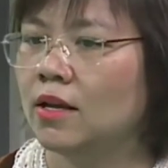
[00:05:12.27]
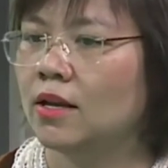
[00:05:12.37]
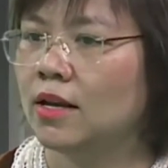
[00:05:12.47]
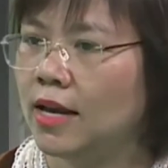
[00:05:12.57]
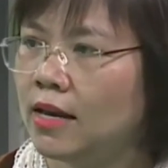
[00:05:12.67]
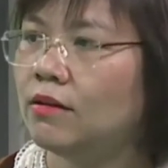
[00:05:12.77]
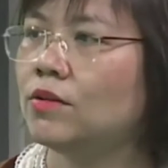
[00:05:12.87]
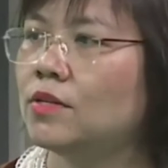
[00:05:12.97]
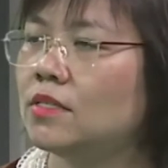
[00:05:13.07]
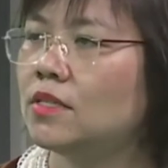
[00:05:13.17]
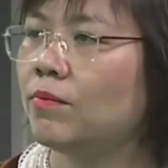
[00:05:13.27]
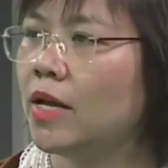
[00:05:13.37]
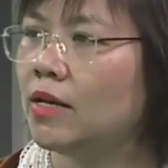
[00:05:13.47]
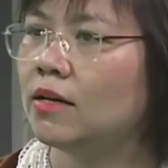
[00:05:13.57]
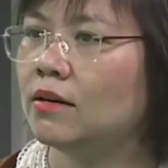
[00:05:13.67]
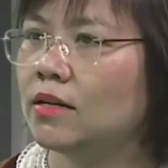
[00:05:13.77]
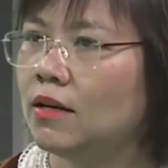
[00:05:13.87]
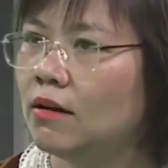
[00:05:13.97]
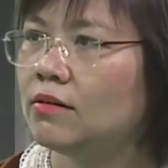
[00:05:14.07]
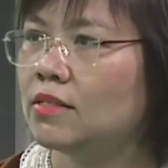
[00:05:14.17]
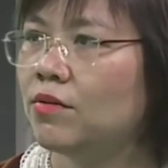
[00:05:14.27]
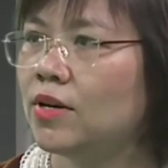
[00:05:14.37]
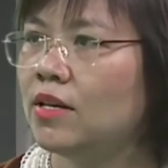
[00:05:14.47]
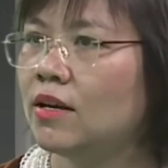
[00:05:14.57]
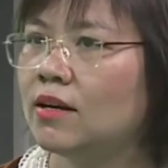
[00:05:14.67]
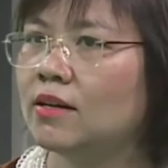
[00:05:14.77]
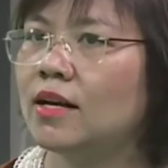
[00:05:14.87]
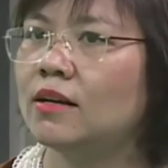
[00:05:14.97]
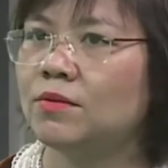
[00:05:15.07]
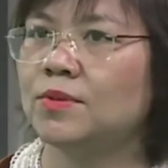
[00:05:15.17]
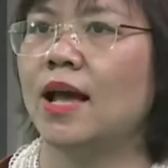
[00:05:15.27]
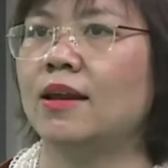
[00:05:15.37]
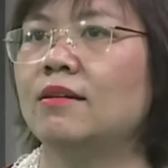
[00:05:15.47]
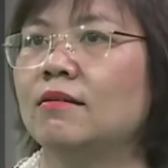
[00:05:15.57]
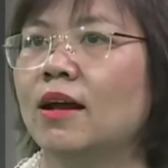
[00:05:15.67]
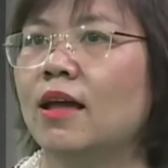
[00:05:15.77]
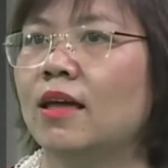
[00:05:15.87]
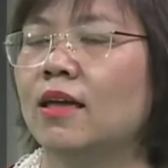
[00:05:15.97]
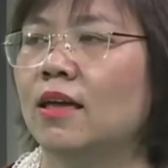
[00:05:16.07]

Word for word: là lát nữa tôi sẽ trình bày kỹ hơn sau khi các độc giả đã được nghe